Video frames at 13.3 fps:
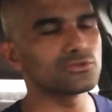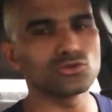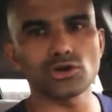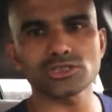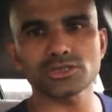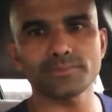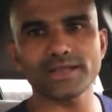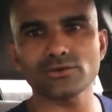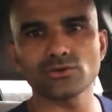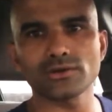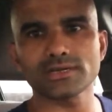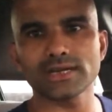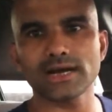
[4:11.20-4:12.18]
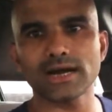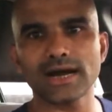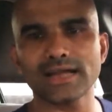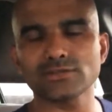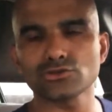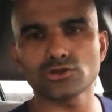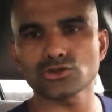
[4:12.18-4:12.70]
দশ বারো ঘন্টা
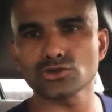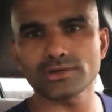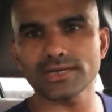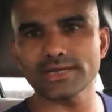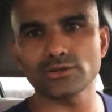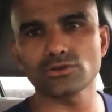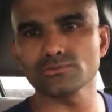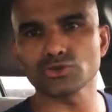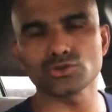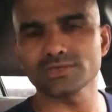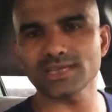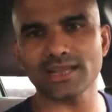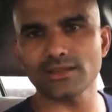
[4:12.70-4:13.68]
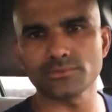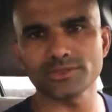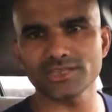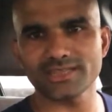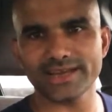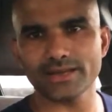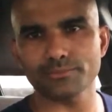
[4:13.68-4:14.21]
আট দশ ঘন্টা এরকম সূর্যের আলোর
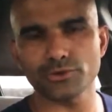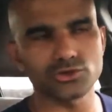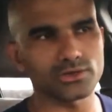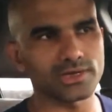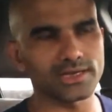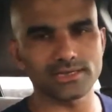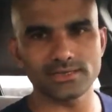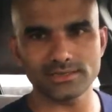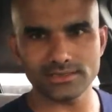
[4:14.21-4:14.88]
মধ্যে থাকার প্রয়োজন নাই